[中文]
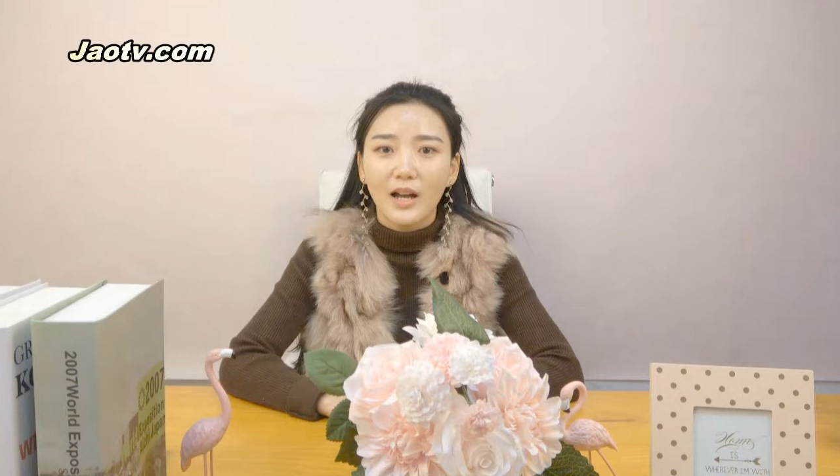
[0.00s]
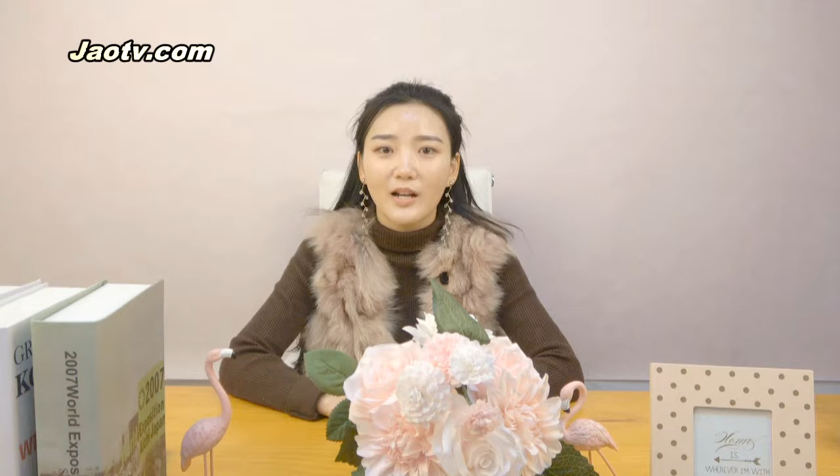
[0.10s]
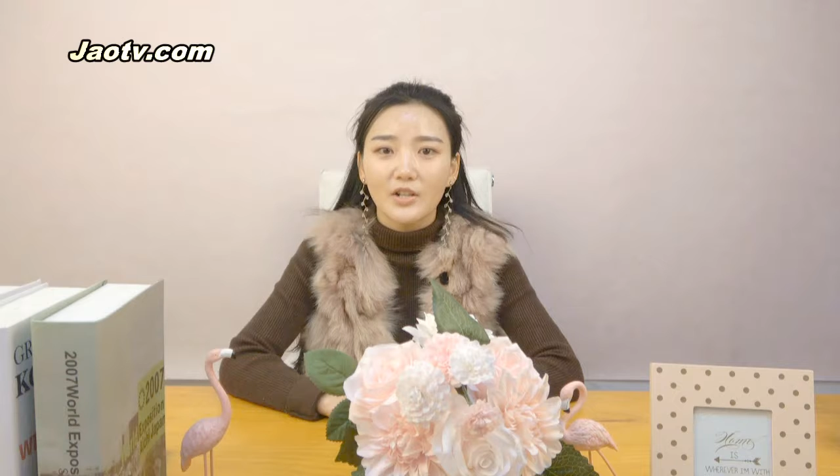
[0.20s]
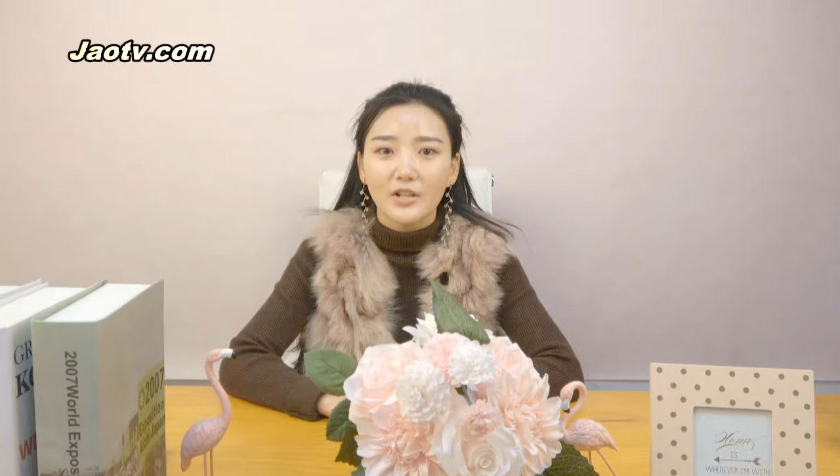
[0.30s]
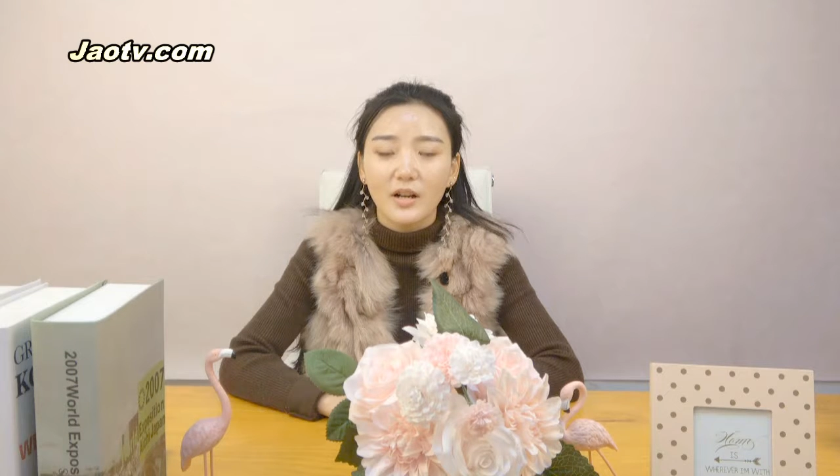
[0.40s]

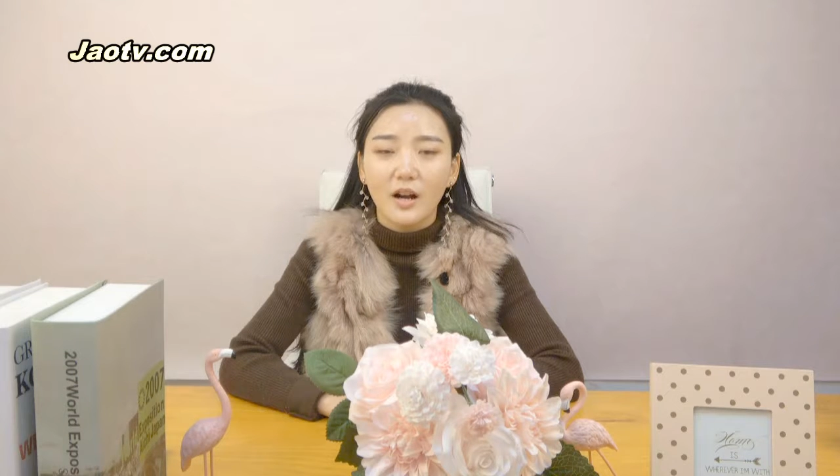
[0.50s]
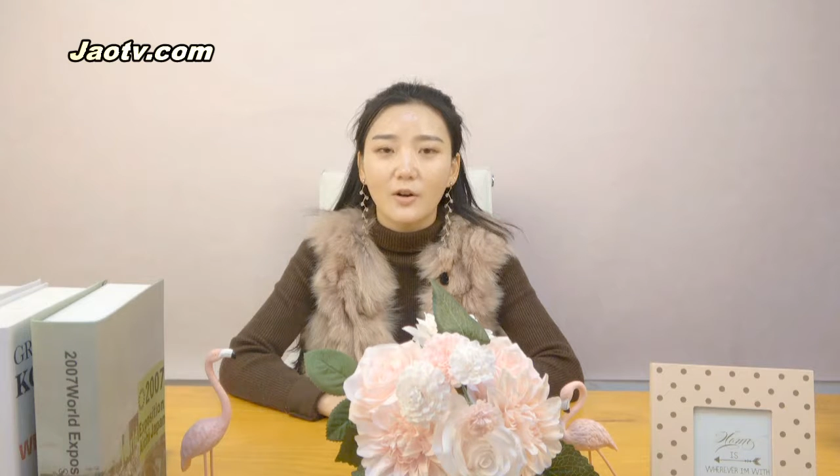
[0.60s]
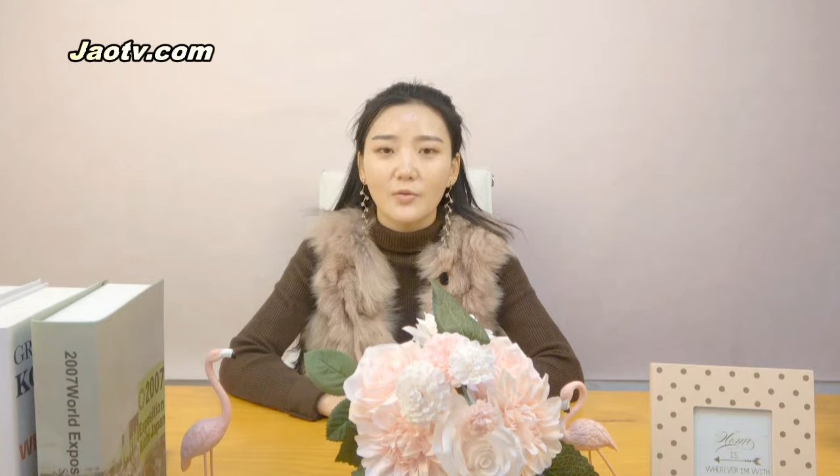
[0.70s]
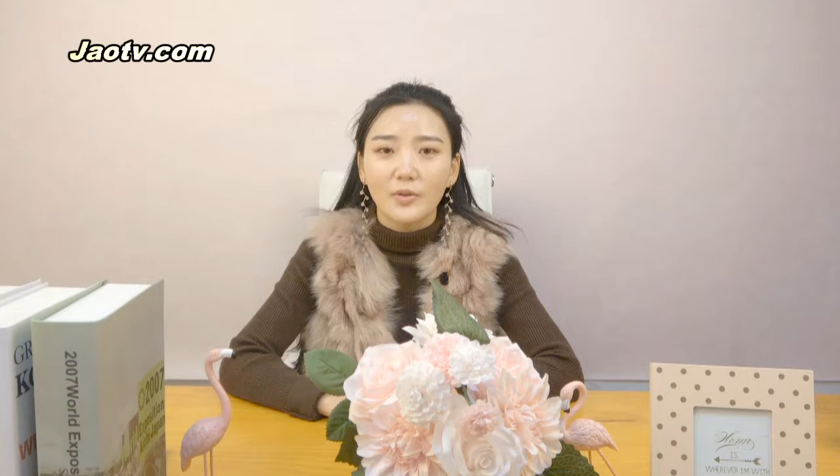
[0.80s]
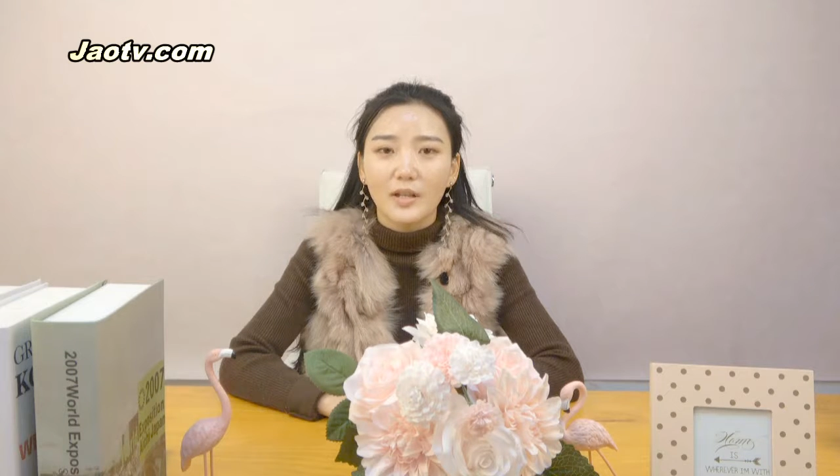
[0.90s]
还是一个
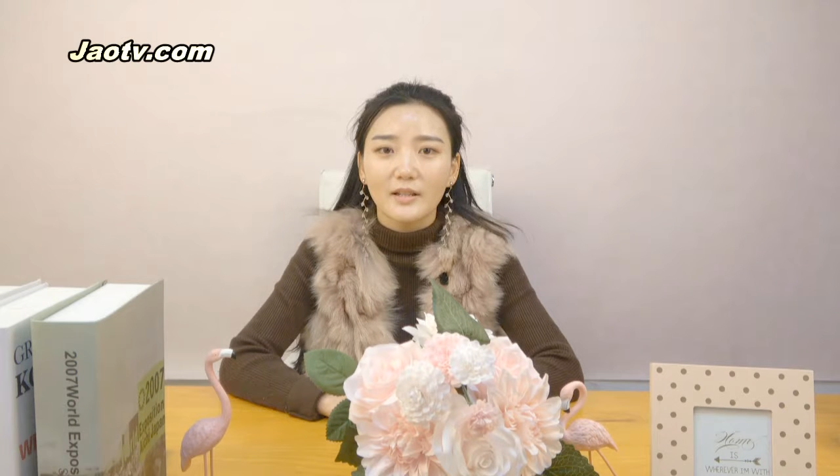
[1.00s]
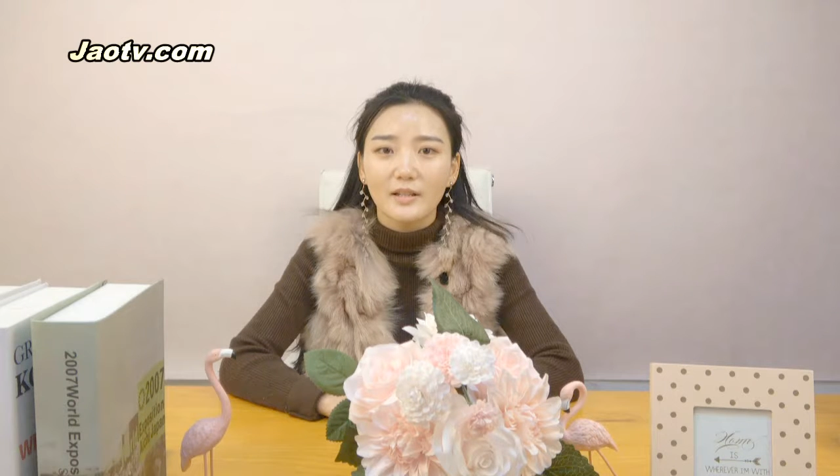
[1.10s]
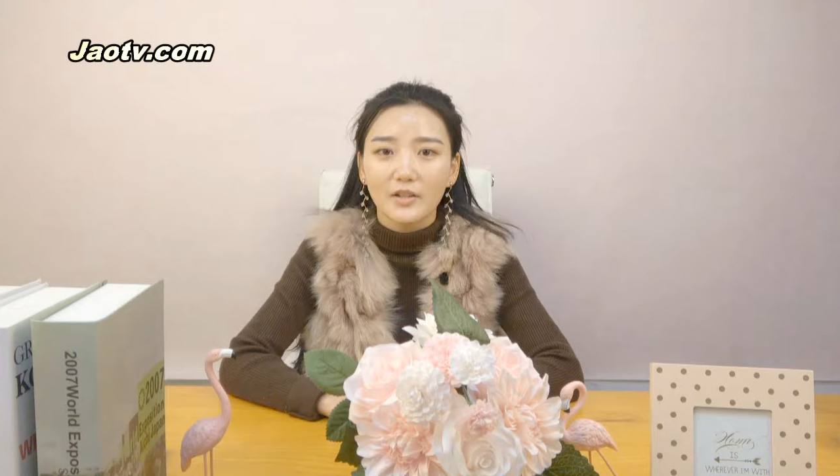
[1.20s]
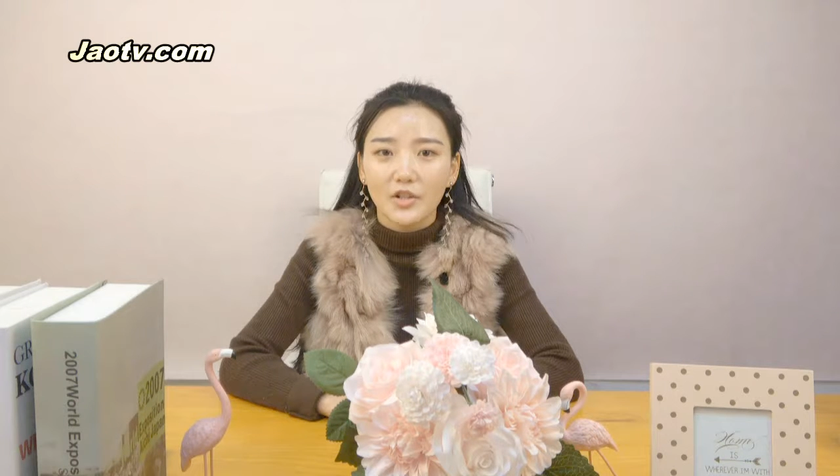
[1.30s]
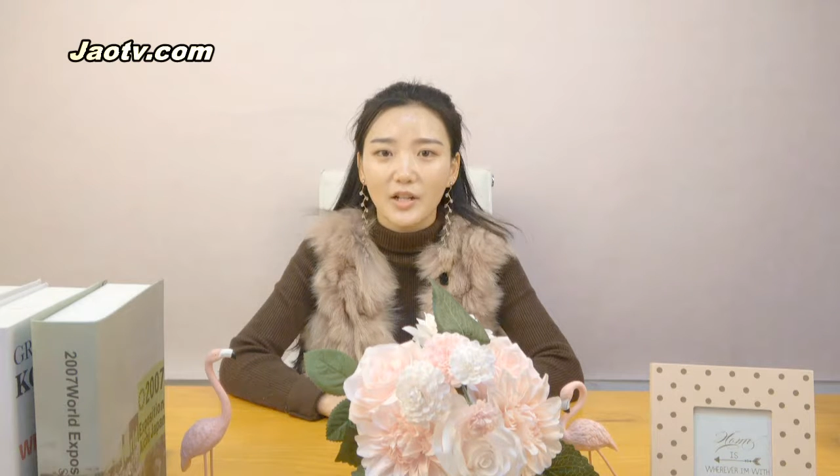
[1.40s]
好女人，
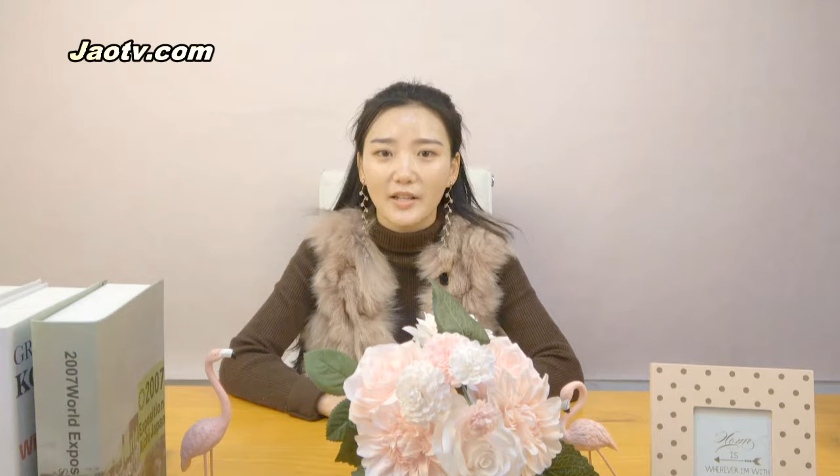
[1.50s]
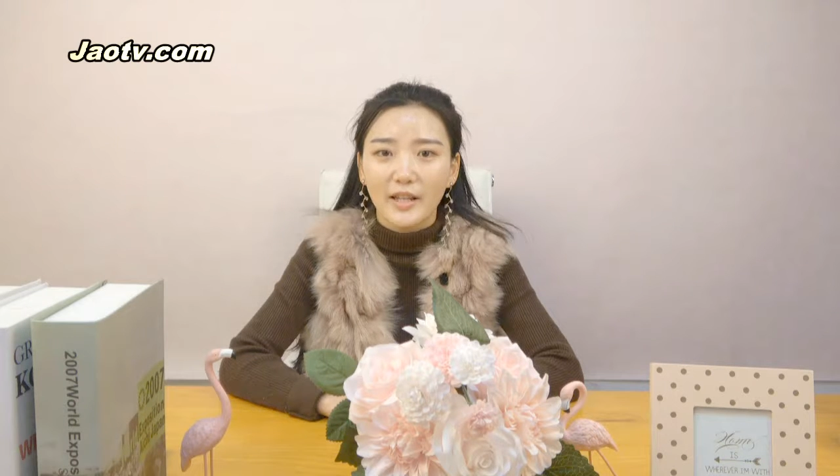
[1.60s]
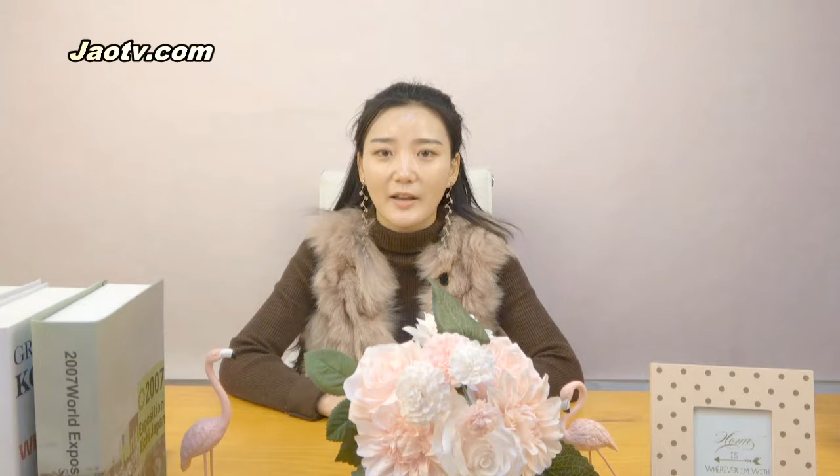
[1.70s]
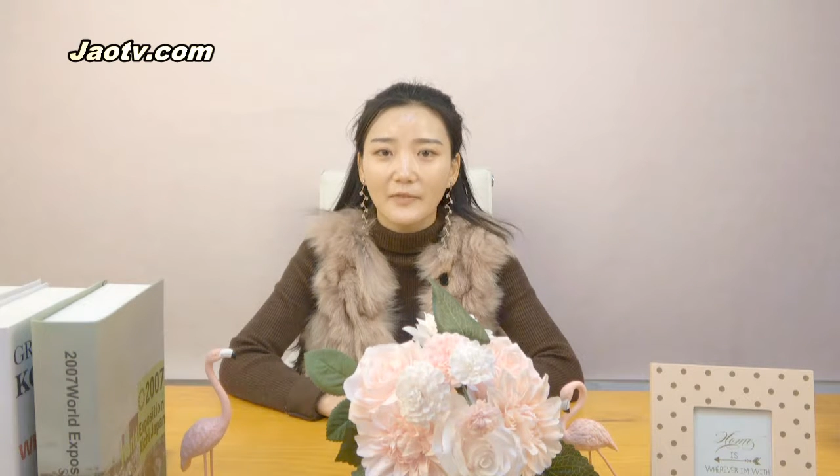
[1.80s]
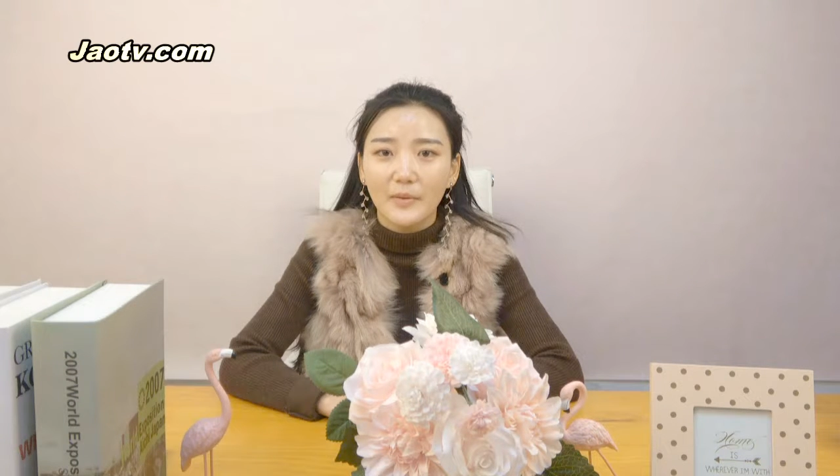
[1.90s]
其实
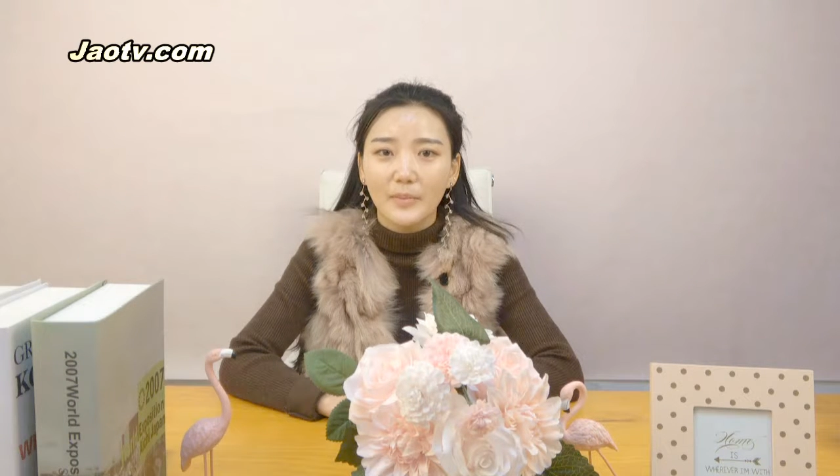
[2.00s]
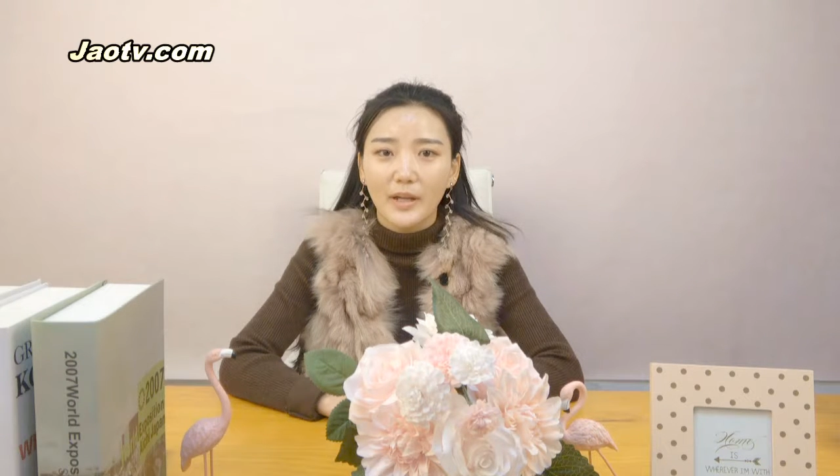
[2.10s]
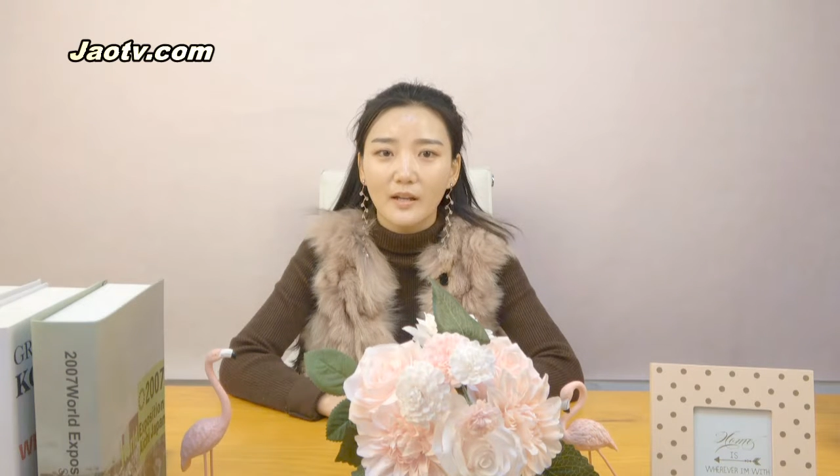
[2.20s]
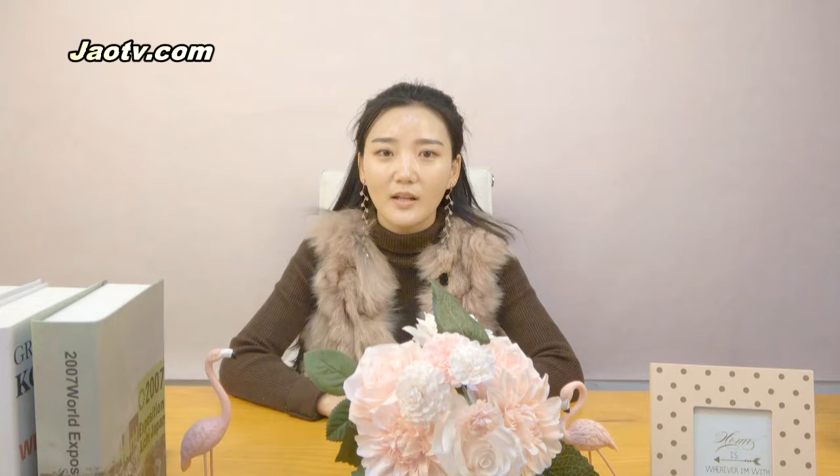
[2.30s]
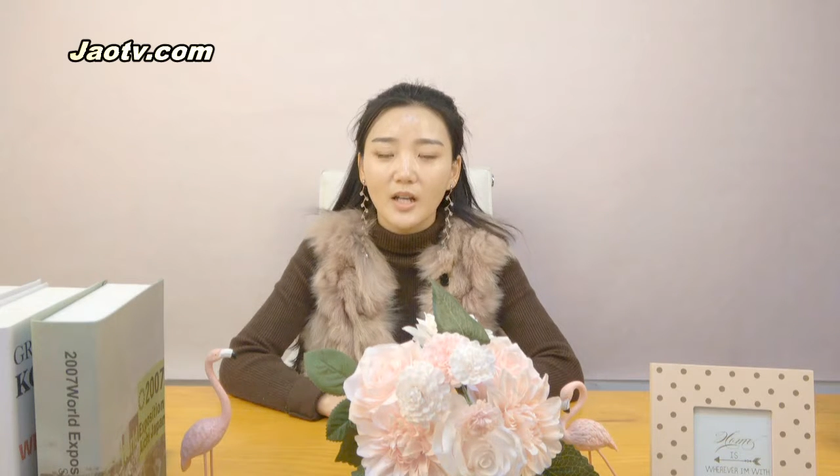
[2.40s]
很难分辨。